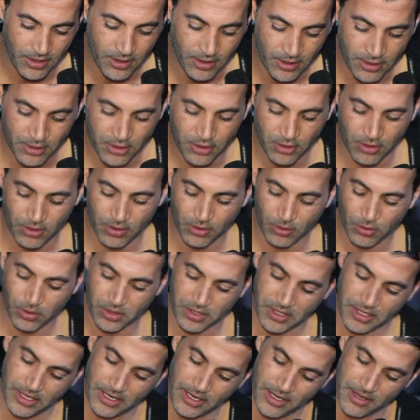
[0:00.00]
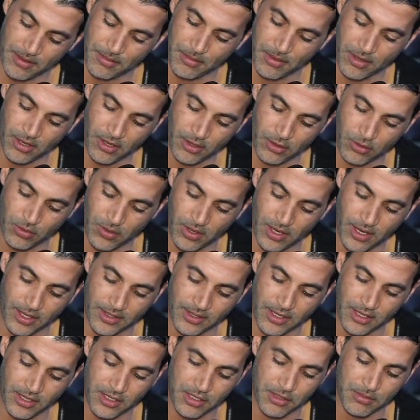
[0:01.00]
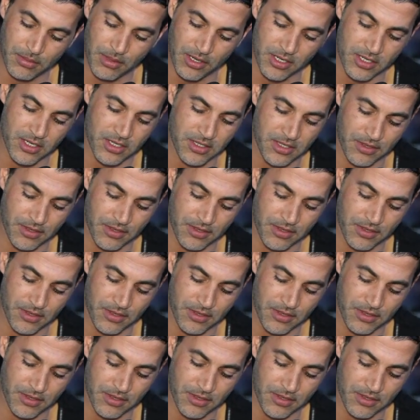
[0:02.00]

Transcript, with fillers: انت قلت كلام اللي توال عطاتني برشا